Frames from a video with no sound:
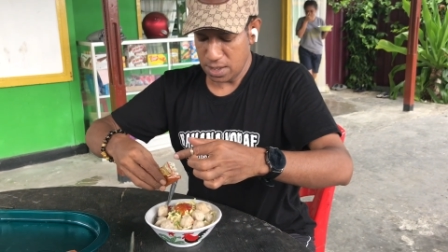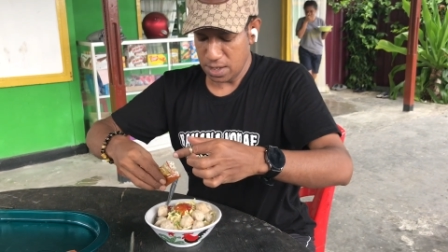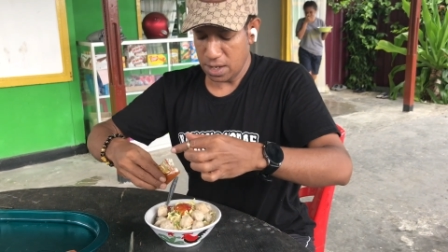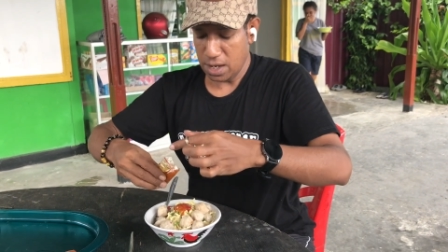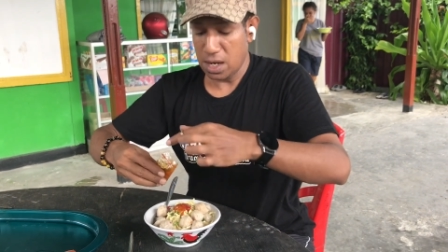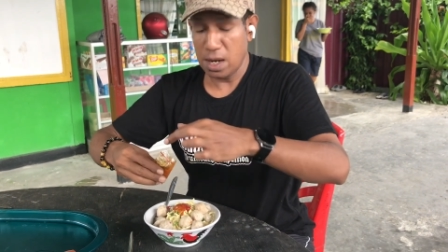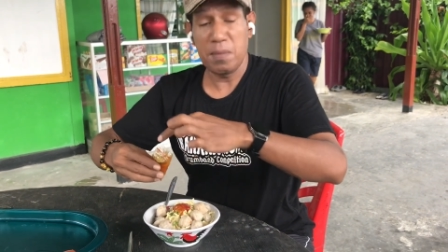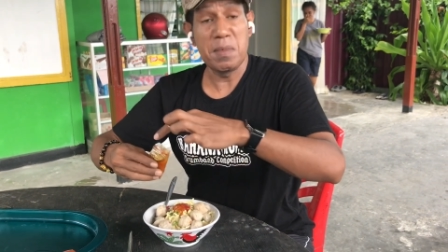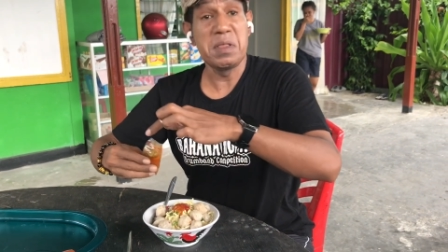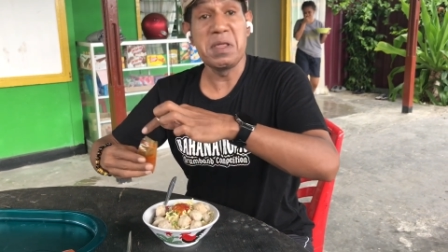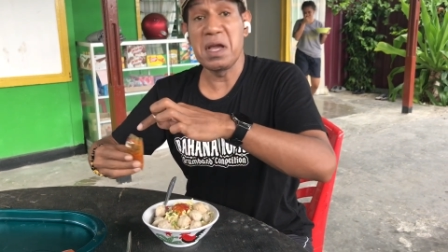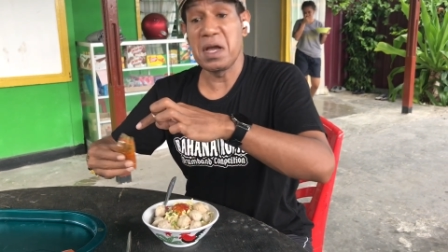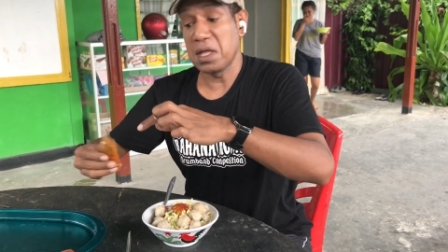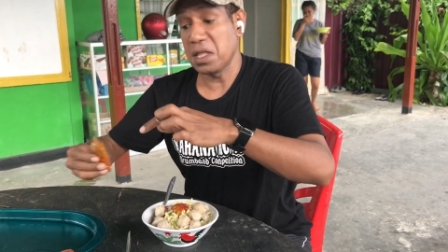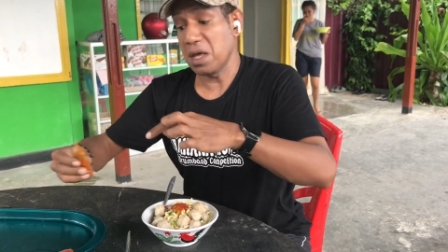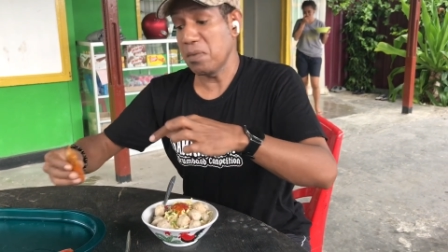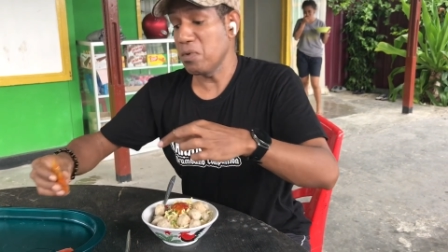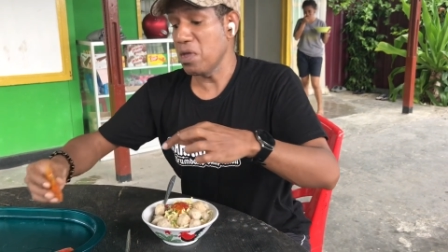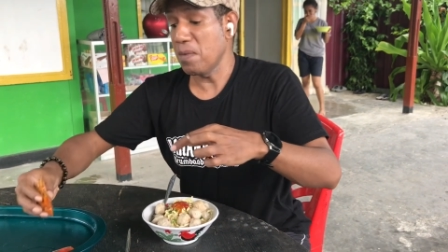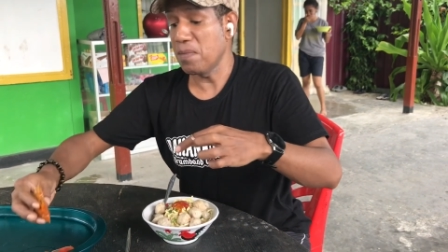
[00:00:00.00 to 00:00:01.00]
Karena menjaga
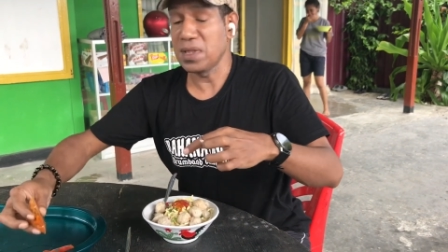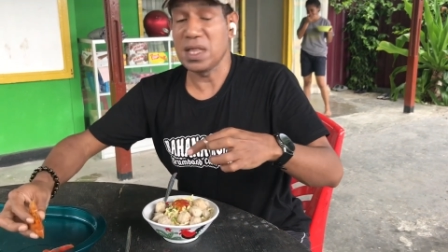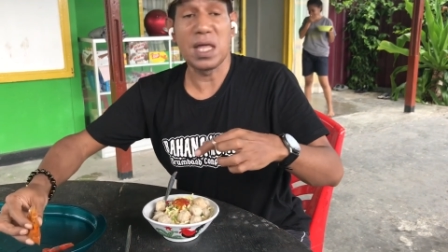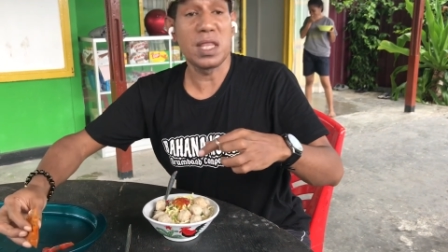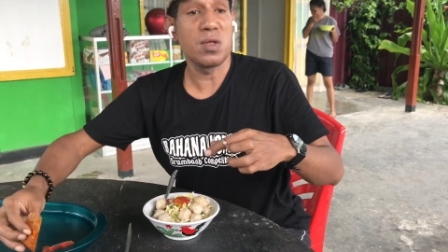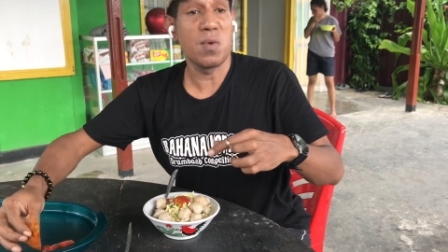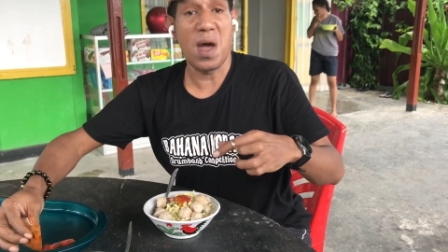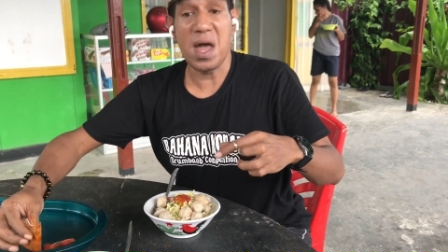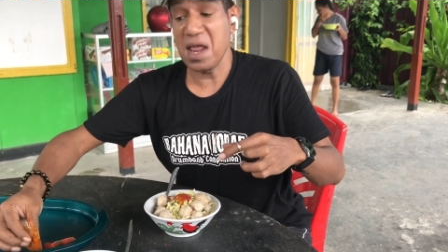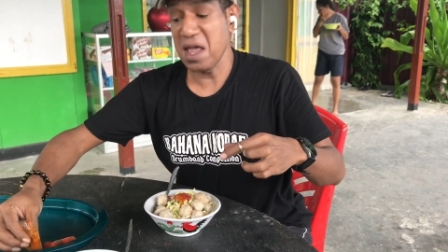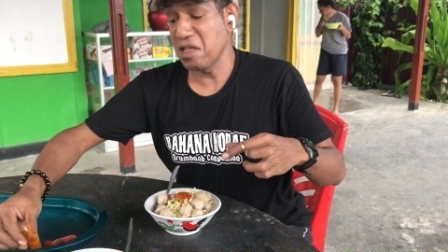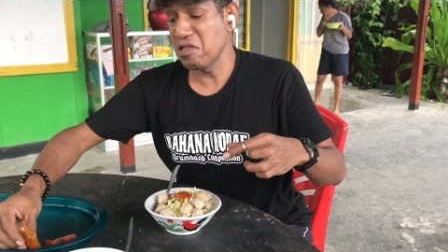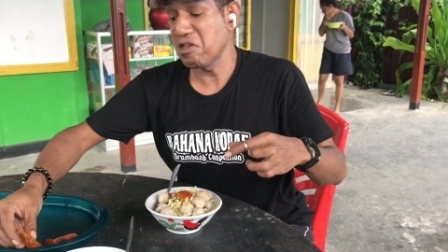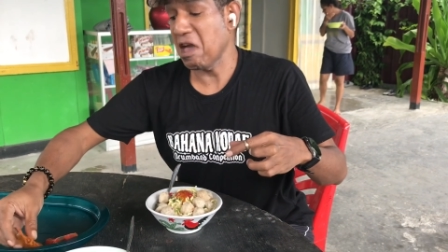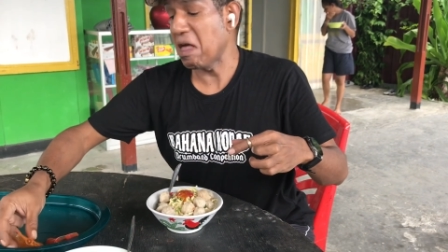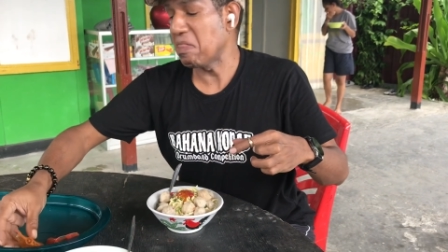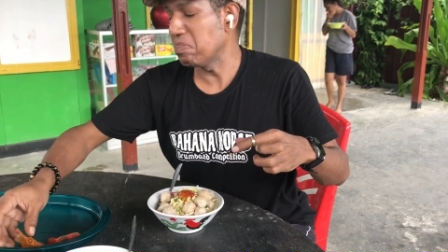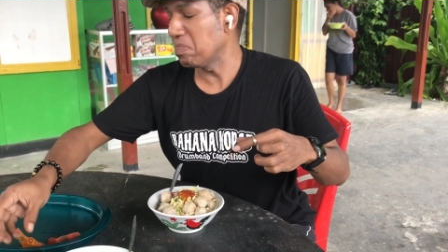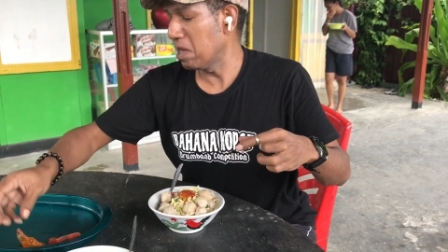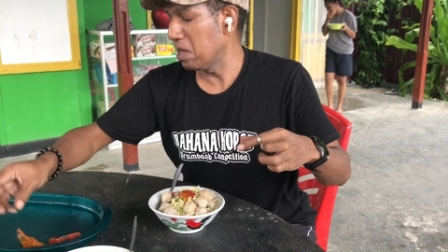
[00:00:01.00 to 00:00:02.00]
saya punya pita suara yang
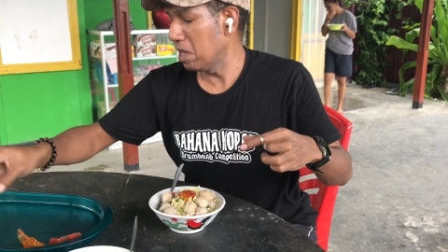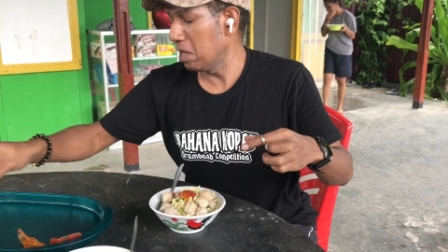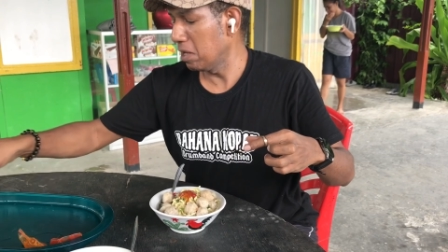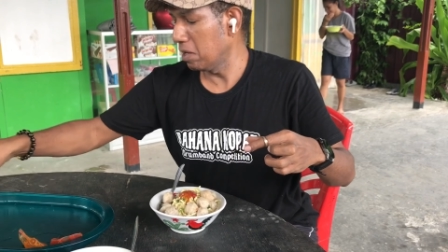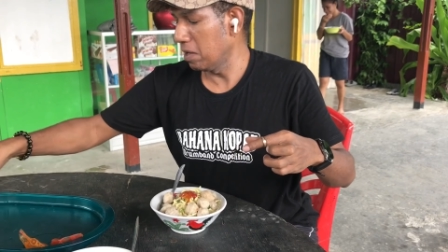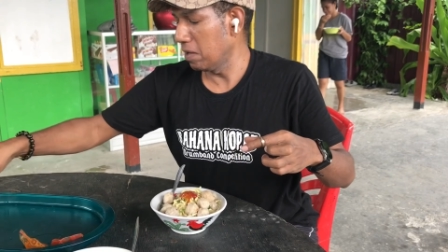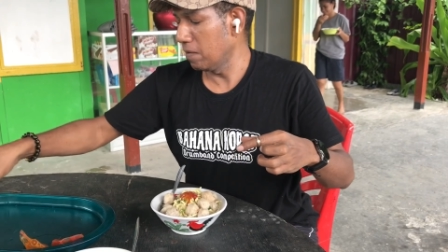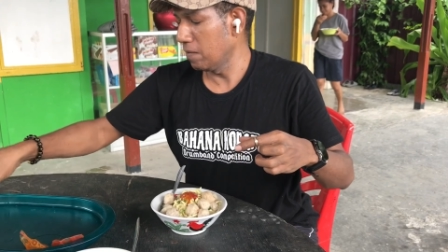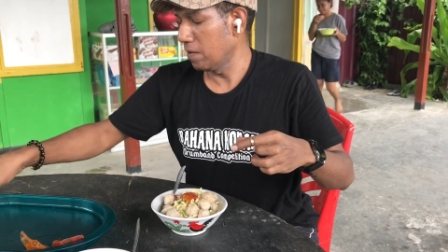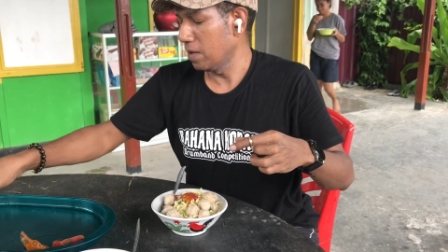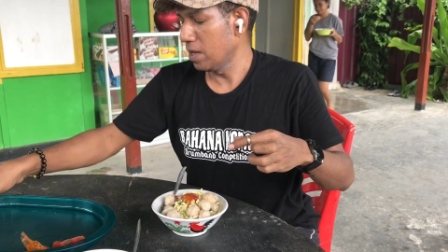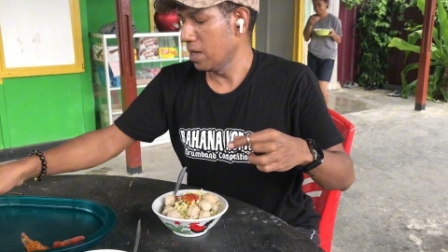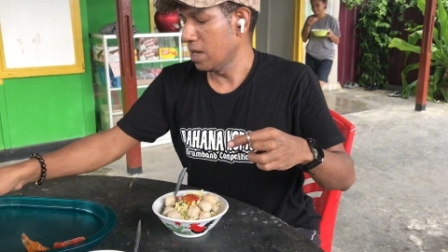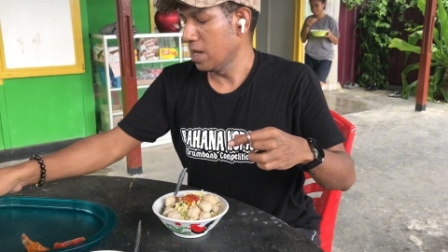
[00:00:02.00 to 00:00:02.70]
cantik ini.